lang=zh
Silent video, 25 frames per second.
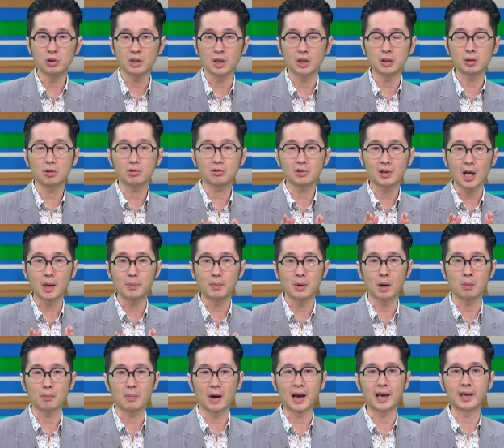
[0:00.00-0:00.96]
成就代表
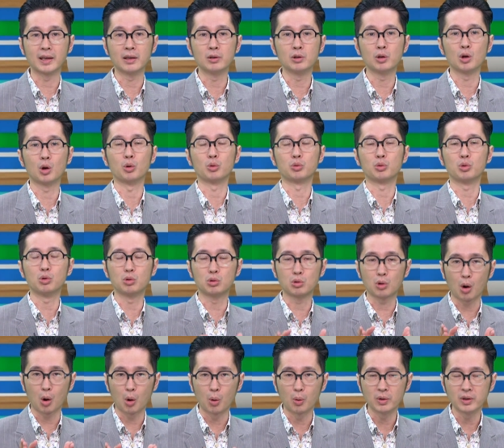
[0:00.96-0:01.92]
马英九去
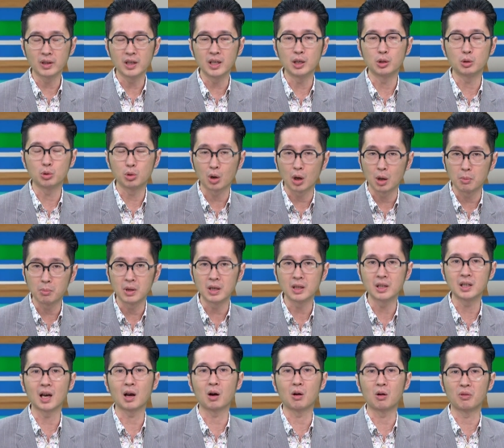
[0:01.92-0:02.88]
同意全民
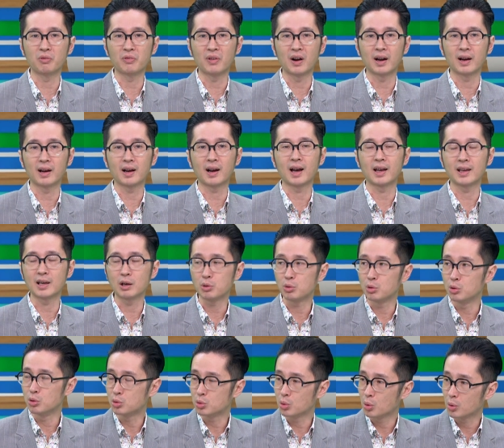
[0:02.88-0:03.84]
调方案要
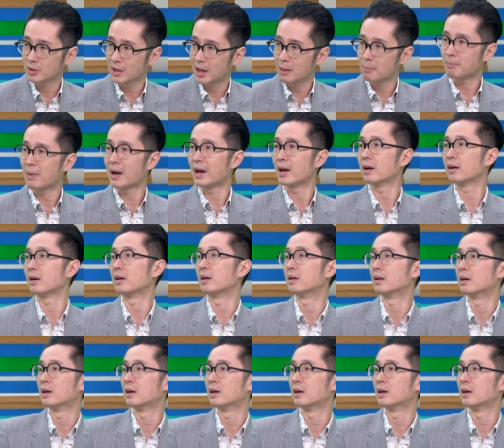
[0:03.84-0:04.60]
去做蓝白合。